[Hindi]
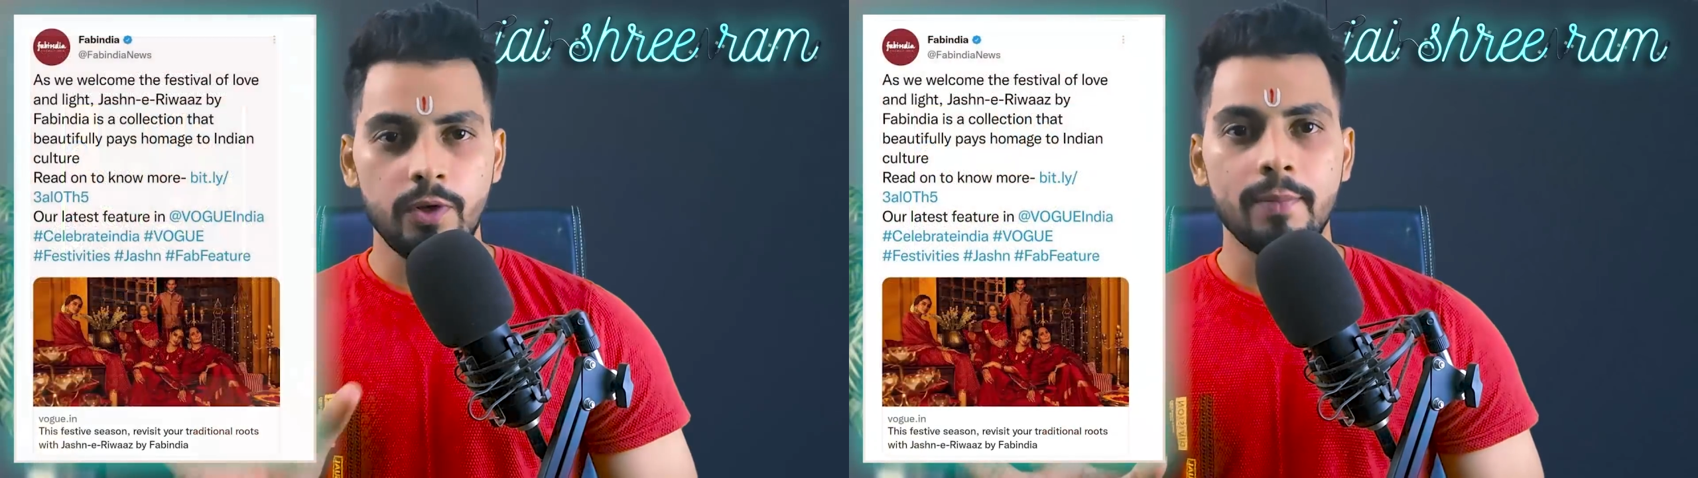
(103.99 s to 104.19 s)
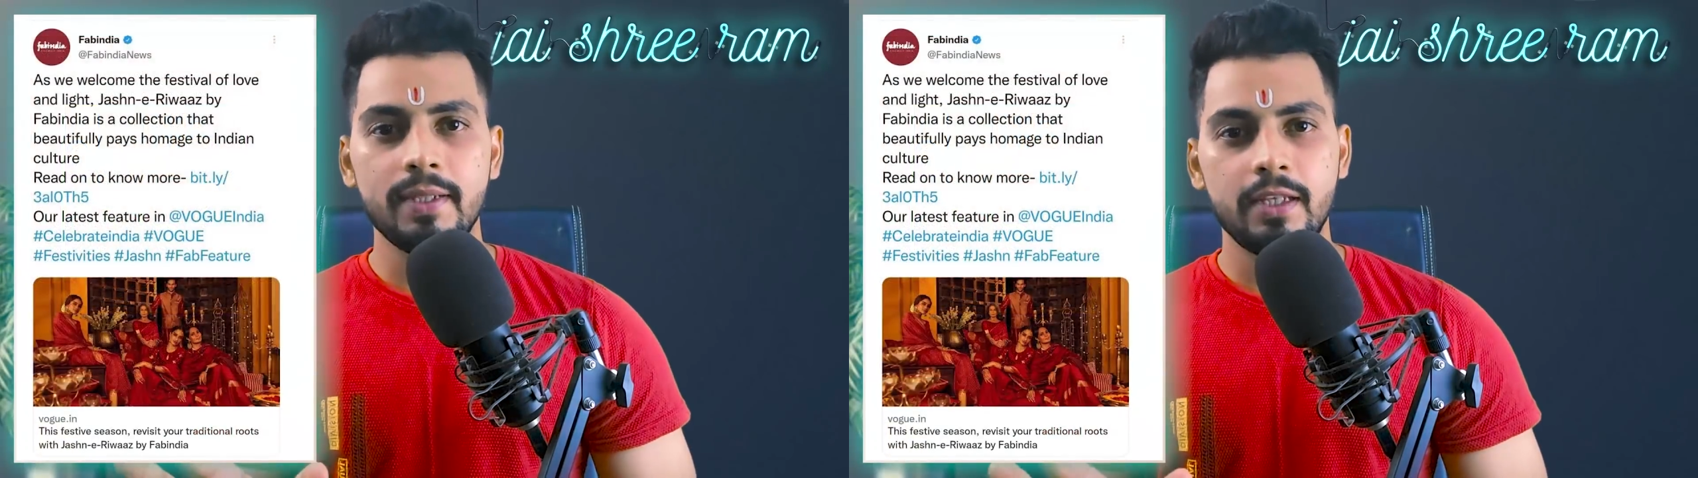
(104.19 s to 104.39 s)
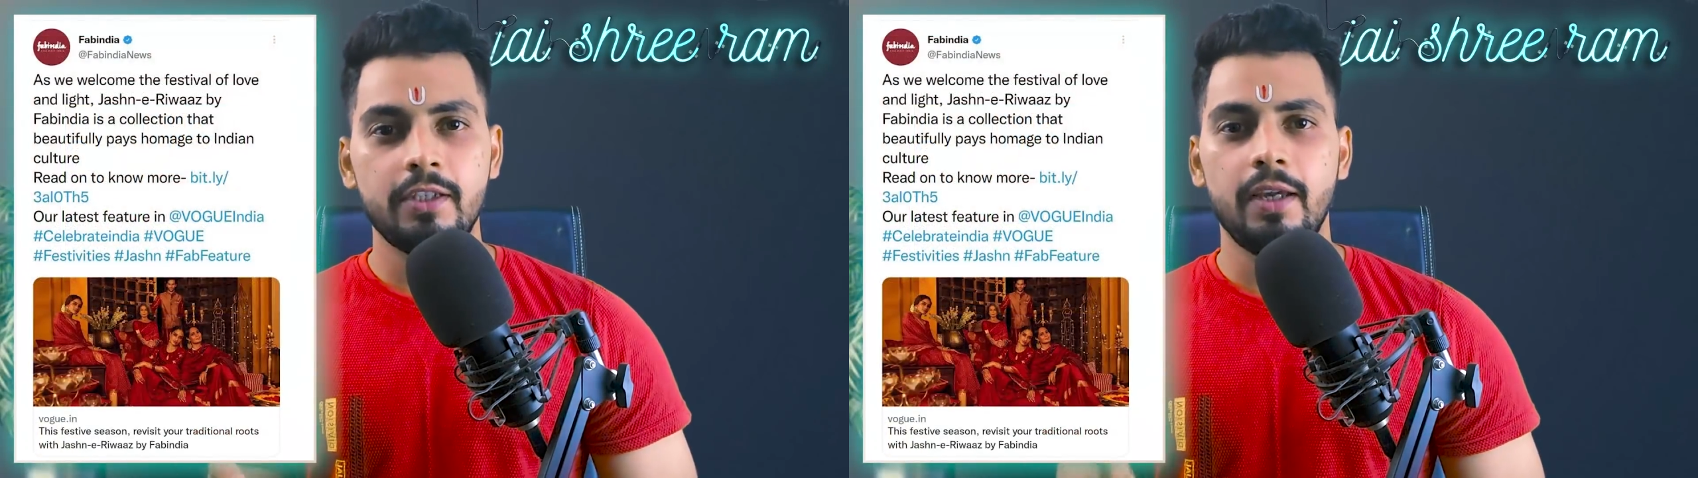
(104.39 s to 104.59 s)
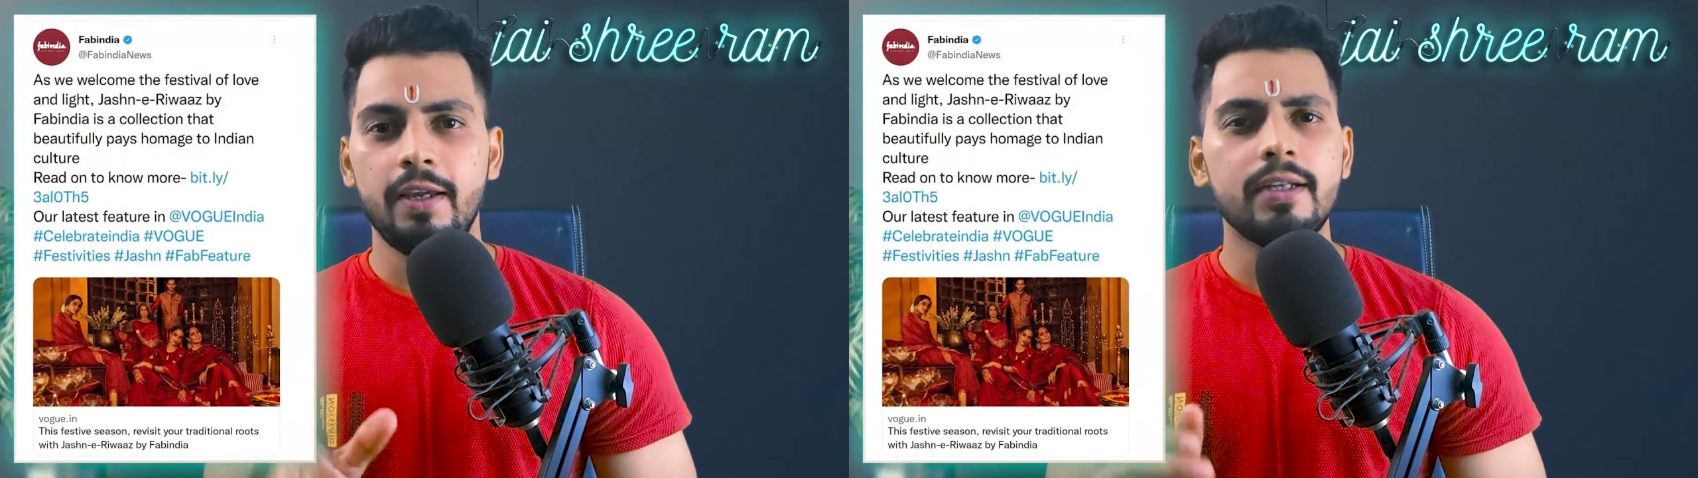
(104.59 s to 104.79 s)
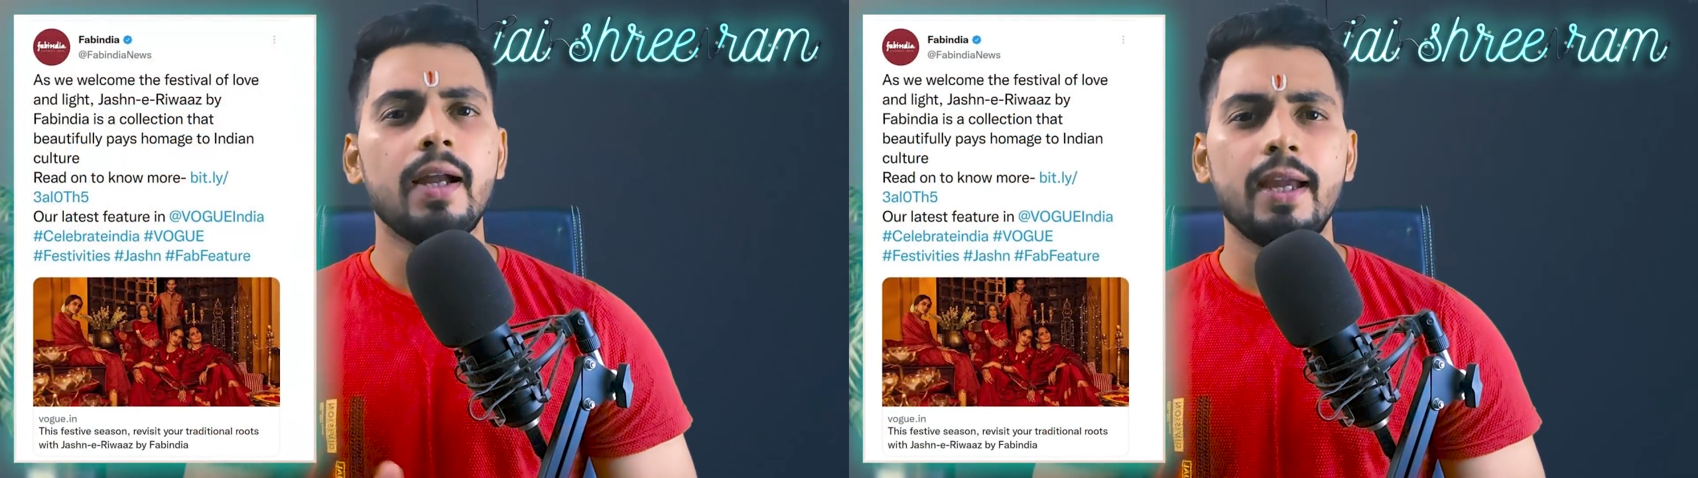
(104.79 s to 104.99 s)
ट्वीट में देखिए
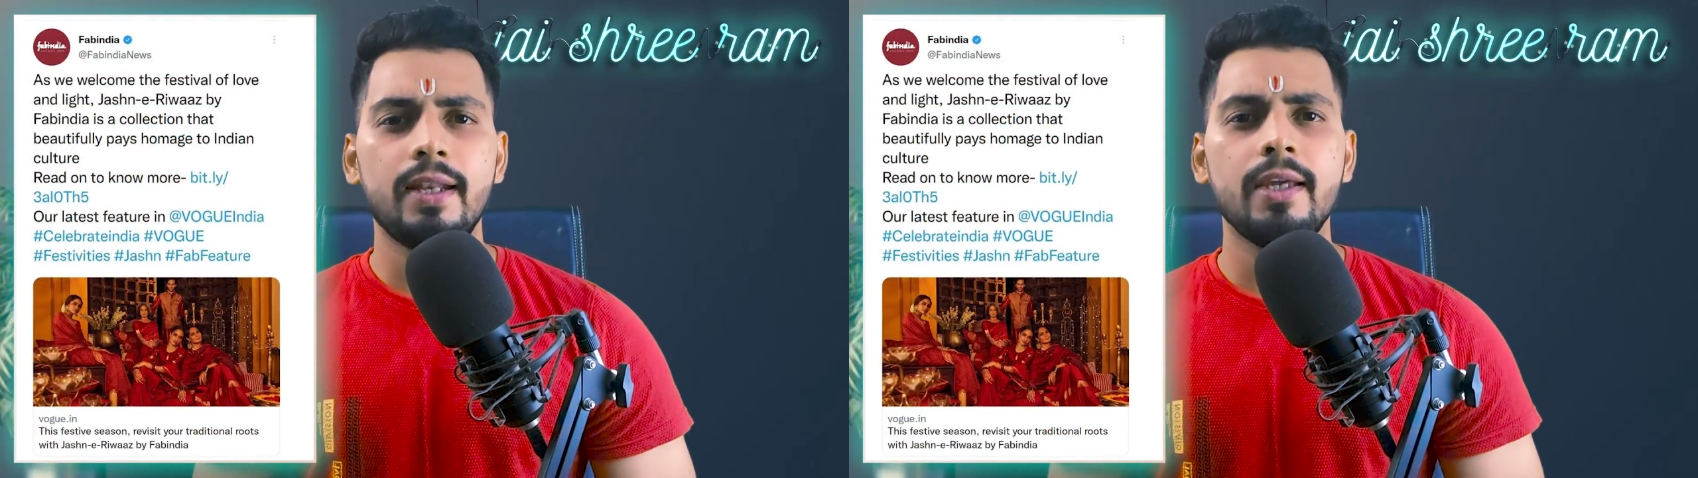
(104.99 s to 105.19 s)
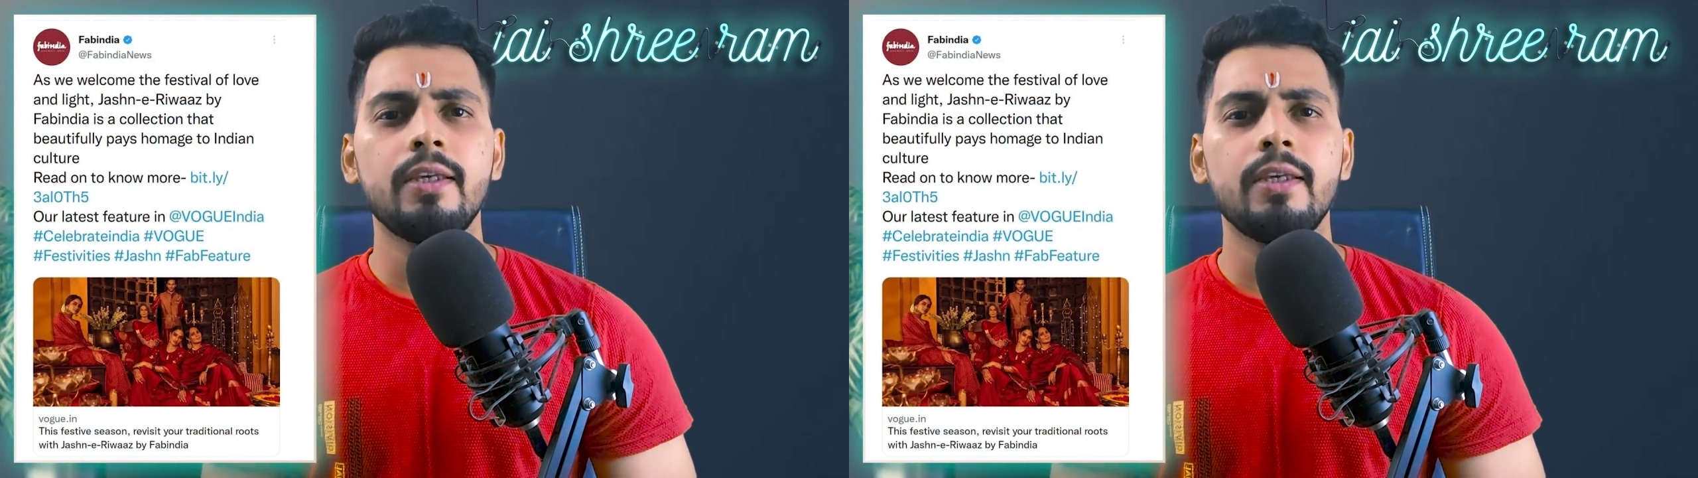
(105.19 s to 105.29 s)
इनका कहना है